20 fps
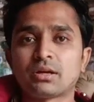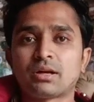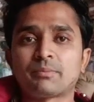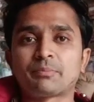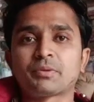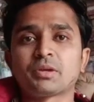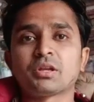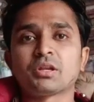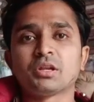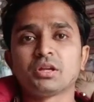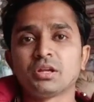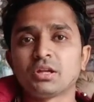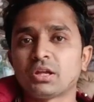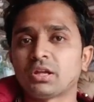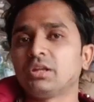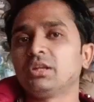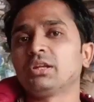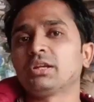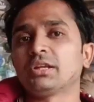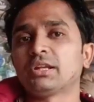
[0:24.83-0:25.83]
आपके रिंग
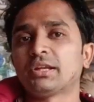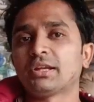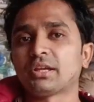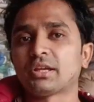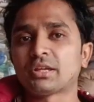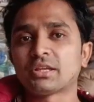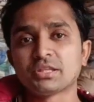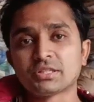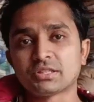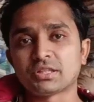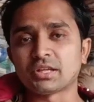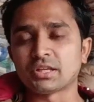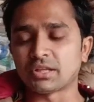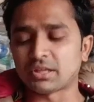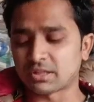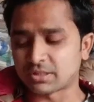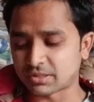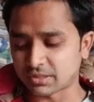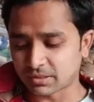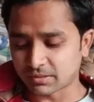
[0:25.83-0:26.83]
नहीं निकलेंगे किस
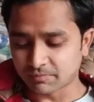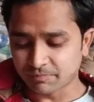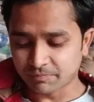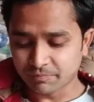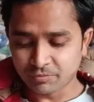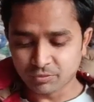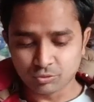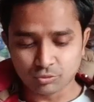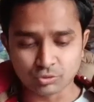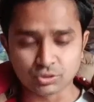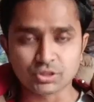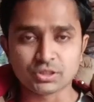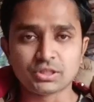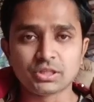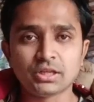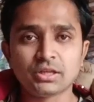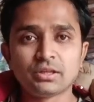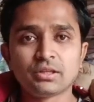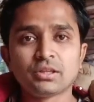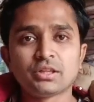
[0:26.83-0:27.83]
तरीके से तो
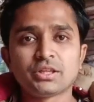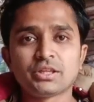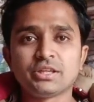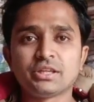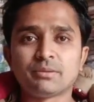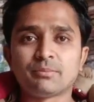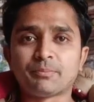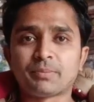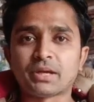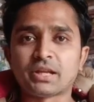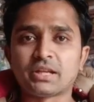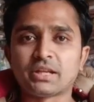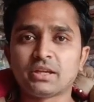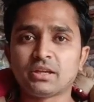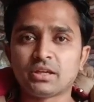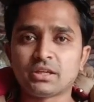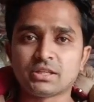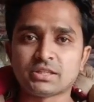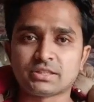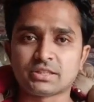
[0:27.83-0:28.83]
देखिए ये हम पहले
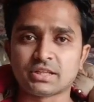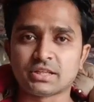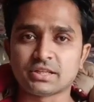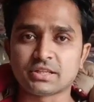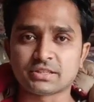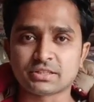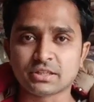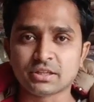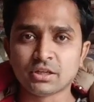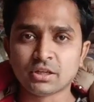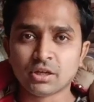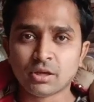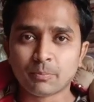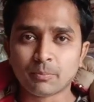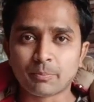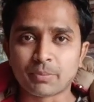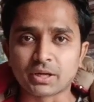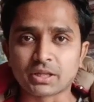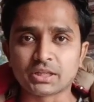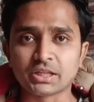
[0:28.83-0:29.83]
इस तरीके से
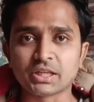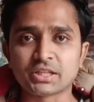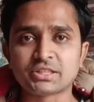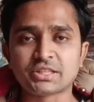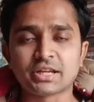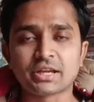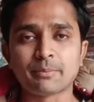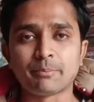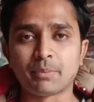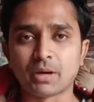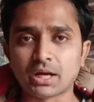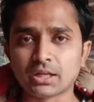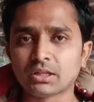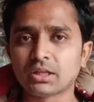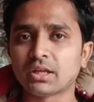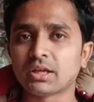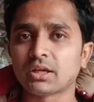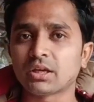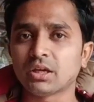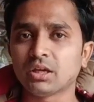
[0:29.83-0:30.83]
पर्दे एक जगह बांध
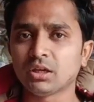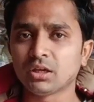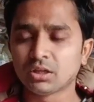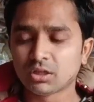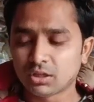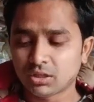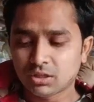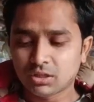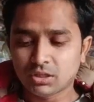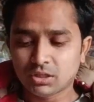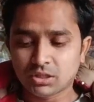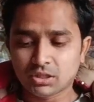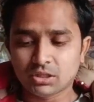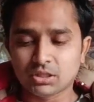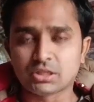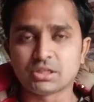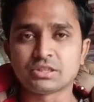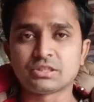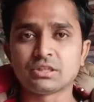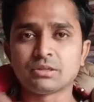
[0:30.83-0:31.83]
लेंगे
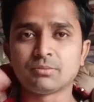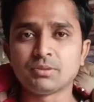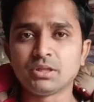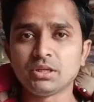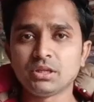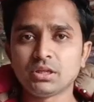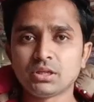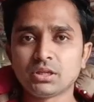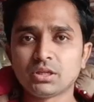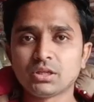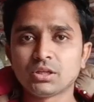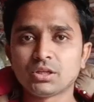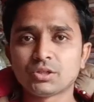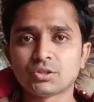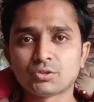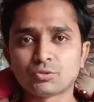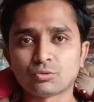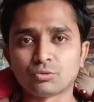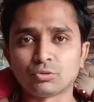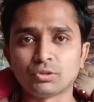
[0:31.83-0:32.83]
किसी भी
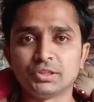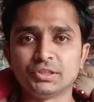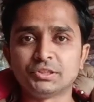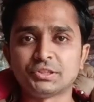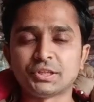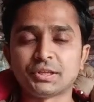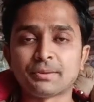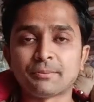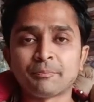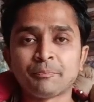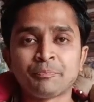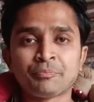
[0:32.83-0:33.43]
सुतली से